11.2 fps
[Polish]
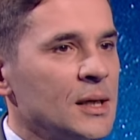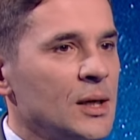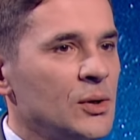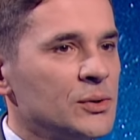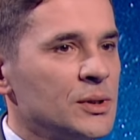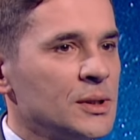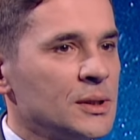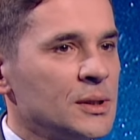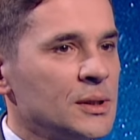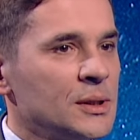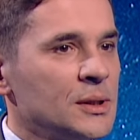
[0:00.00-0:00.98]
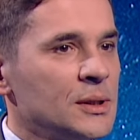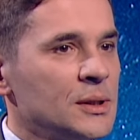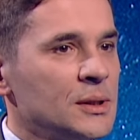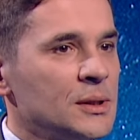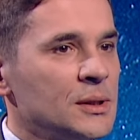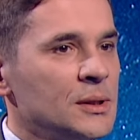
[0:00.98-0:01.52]
On
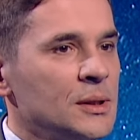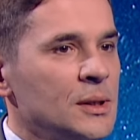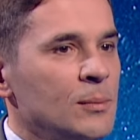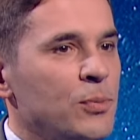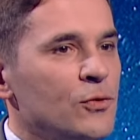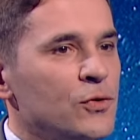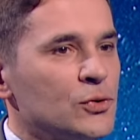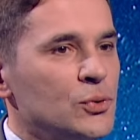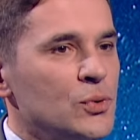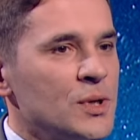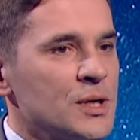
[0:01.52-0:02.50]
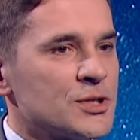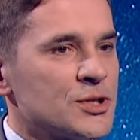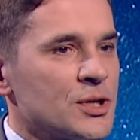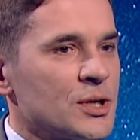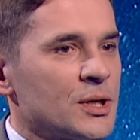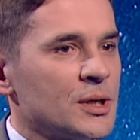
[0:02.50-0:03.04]
powoduje,
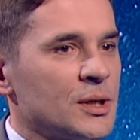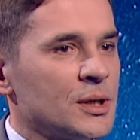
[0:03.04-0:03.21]
że